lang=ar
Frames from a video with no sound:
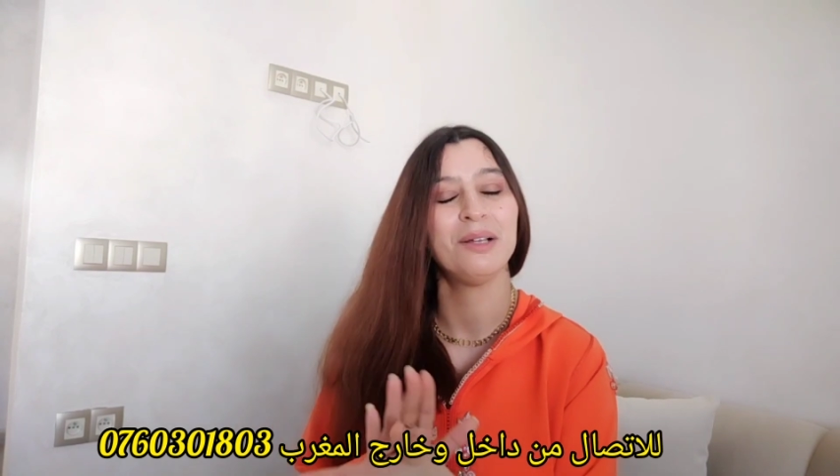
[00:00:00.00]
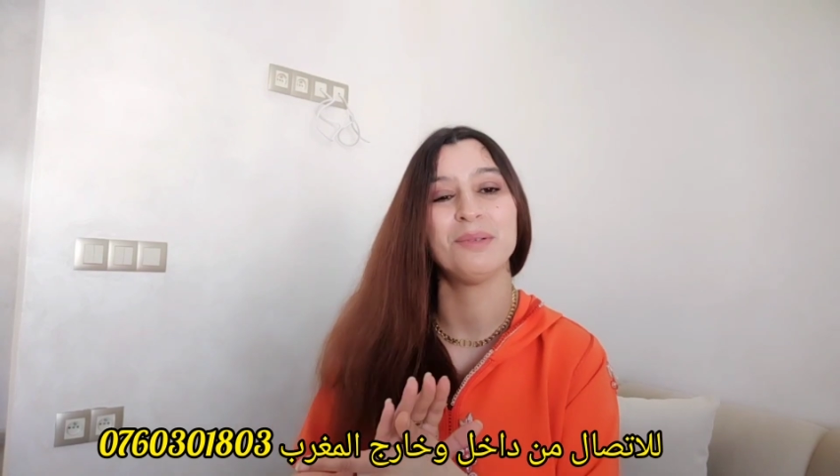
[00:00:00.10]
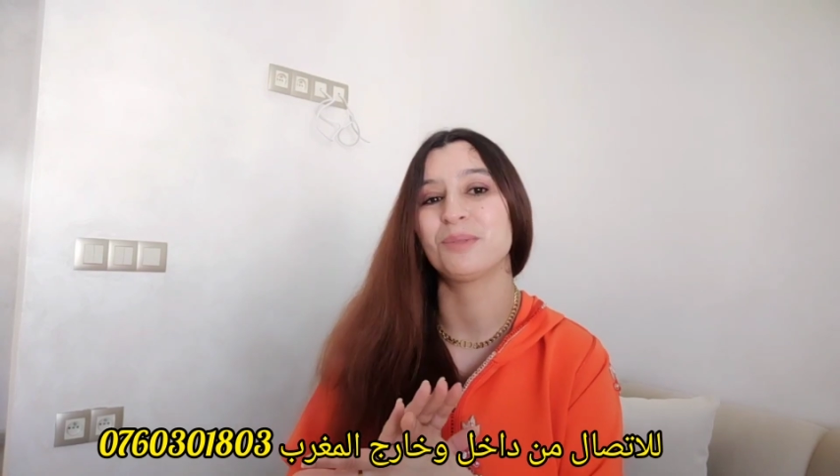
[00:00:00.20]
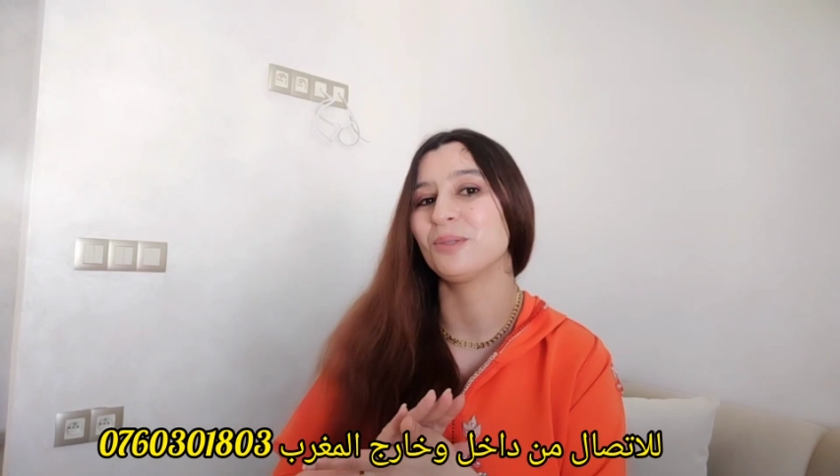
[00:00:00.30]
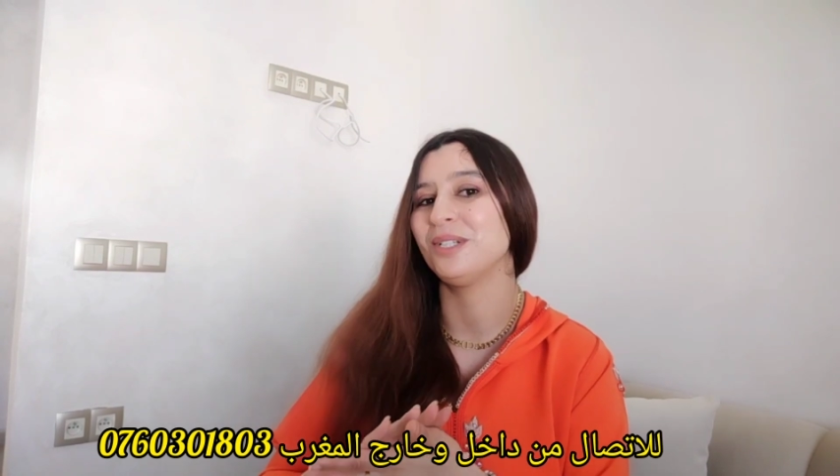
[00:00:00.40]

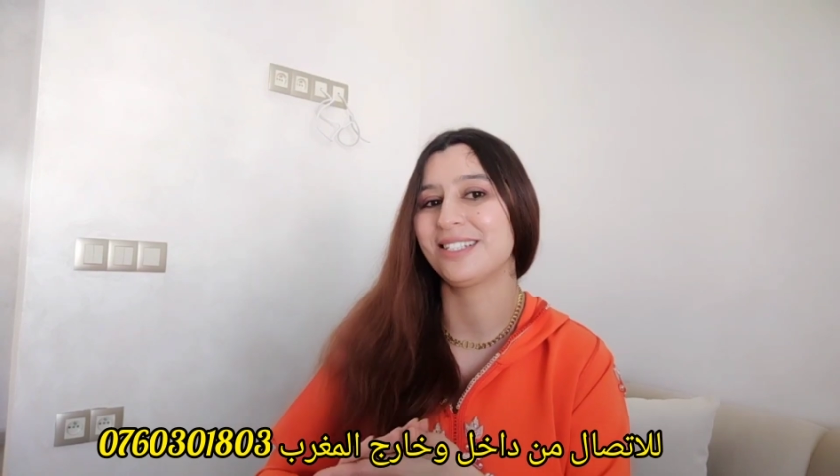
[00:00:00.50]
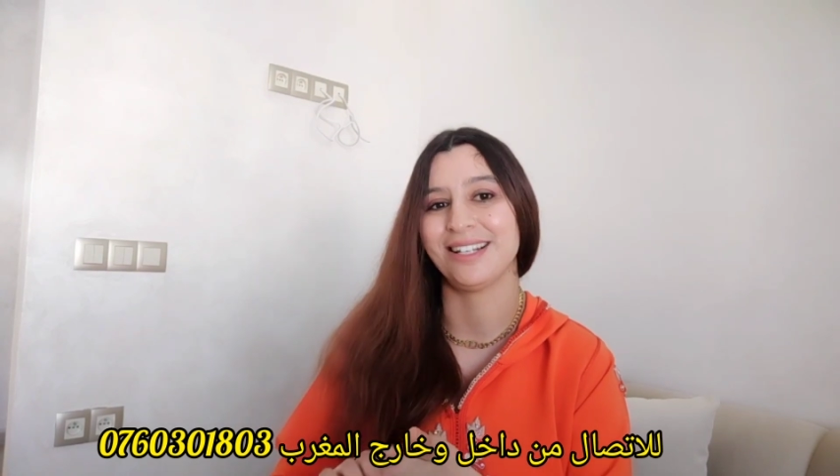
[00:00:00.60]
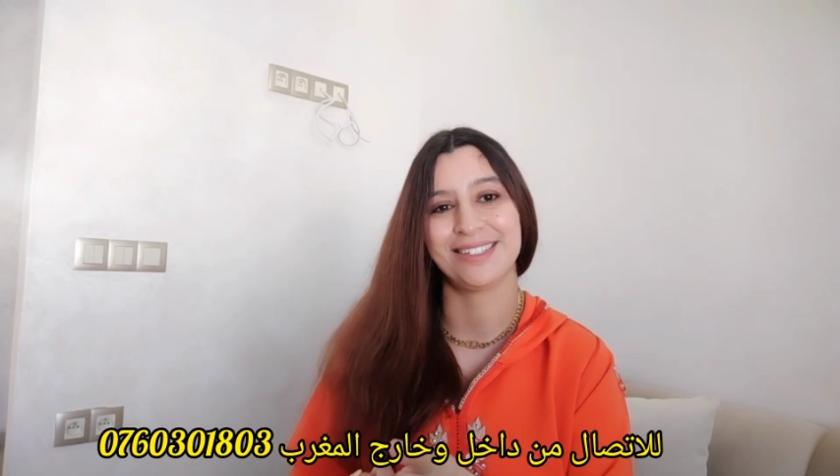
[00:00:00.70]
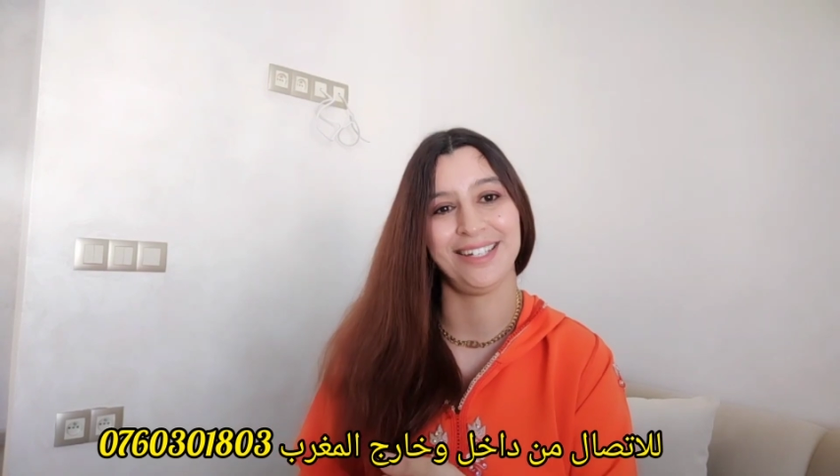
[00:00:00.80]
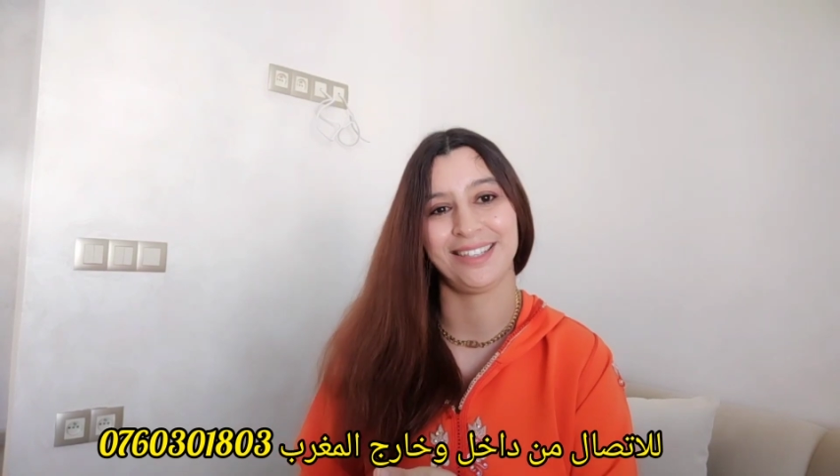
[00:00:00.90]
ما مسؤولاش
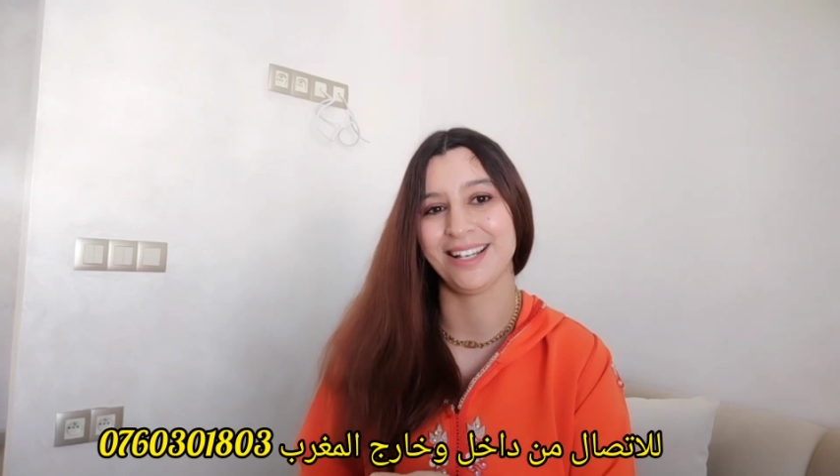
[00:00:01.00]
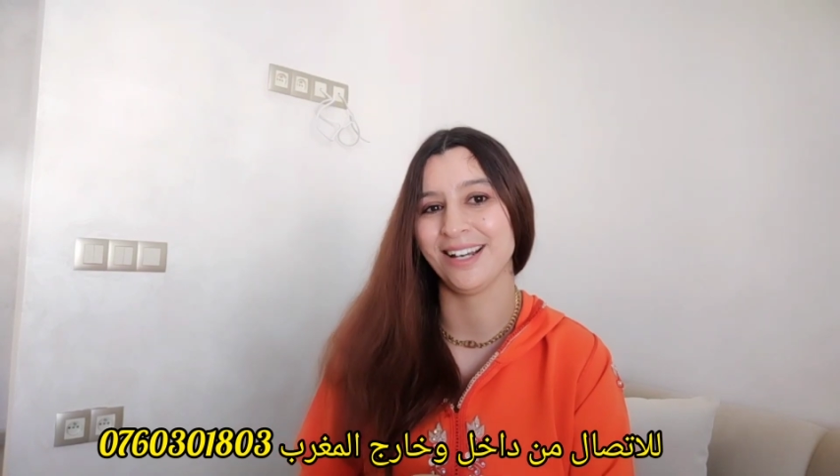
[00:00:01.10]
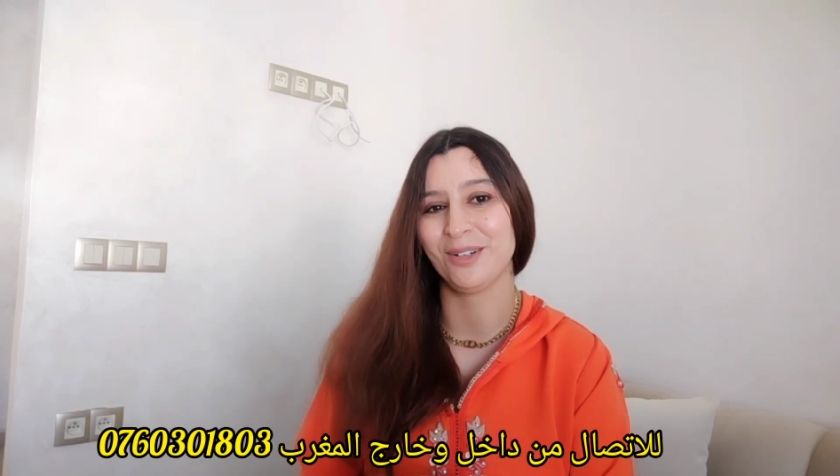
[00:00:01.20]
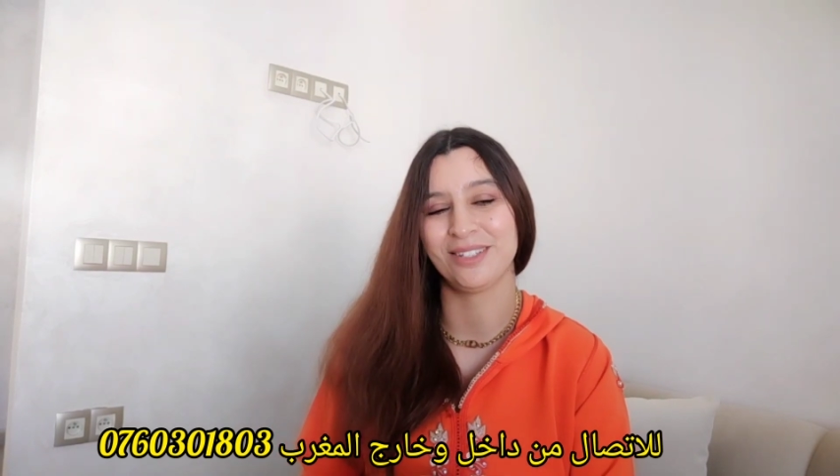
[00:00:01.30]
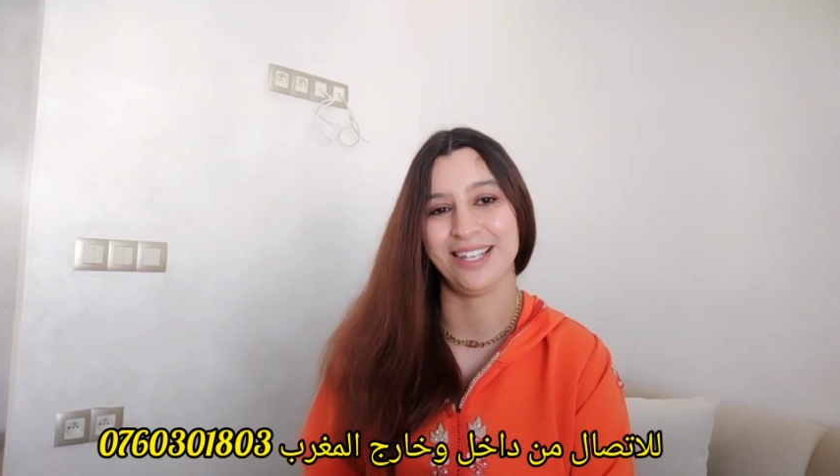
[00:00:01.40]
على شي حد
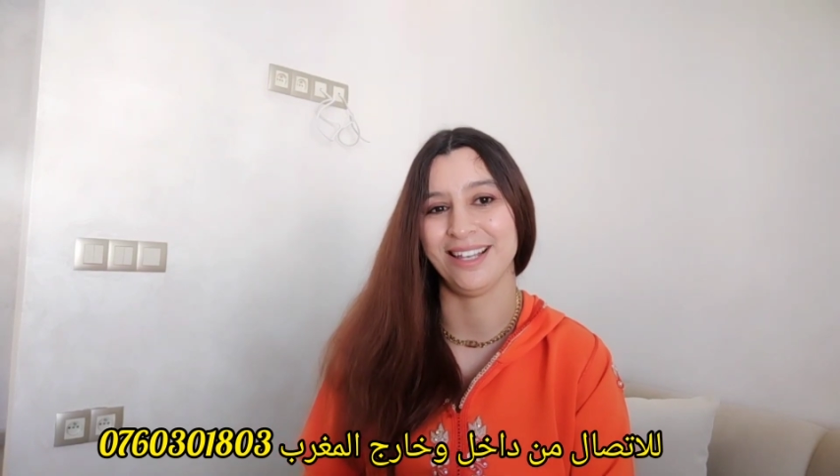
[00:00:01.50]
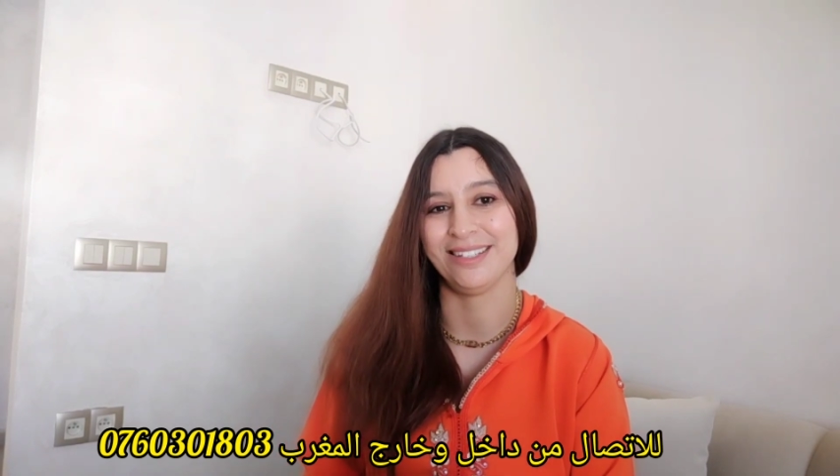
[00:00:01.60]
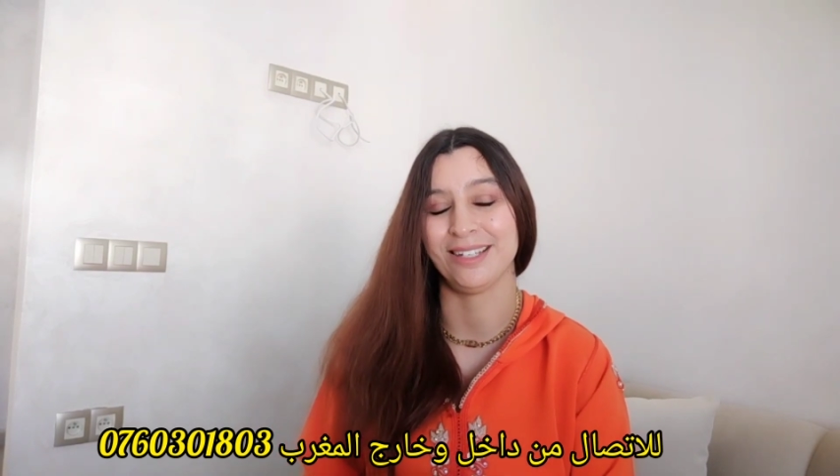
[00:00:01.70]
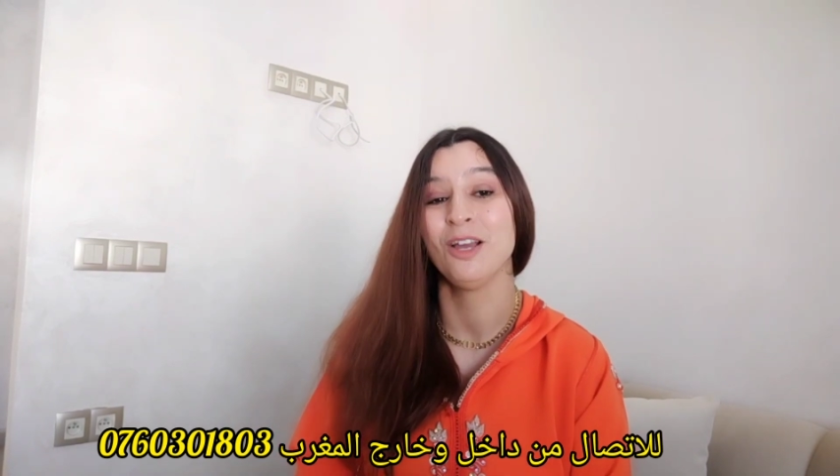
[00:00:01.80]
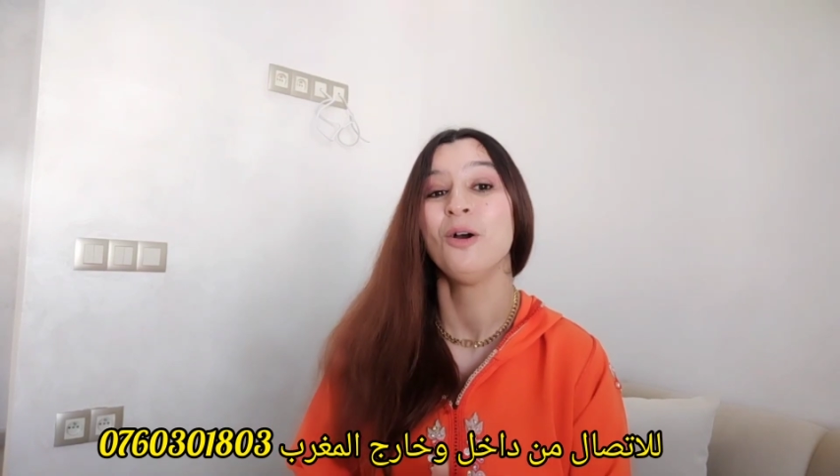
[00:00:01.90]
اخر
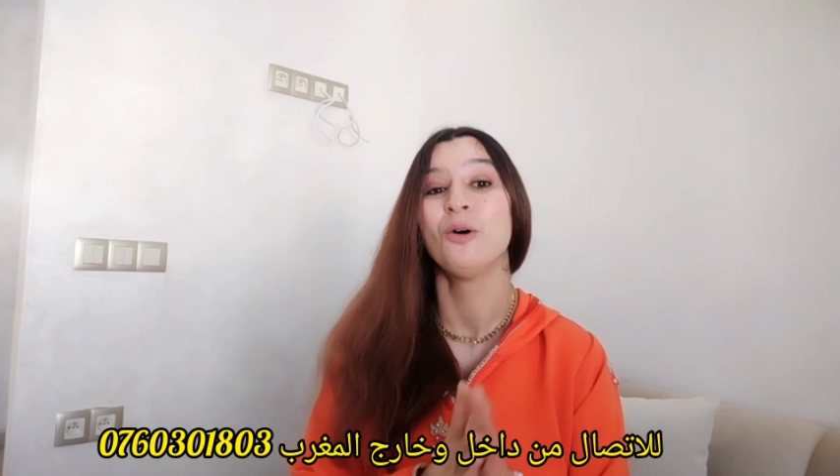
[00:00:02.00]
نهائيا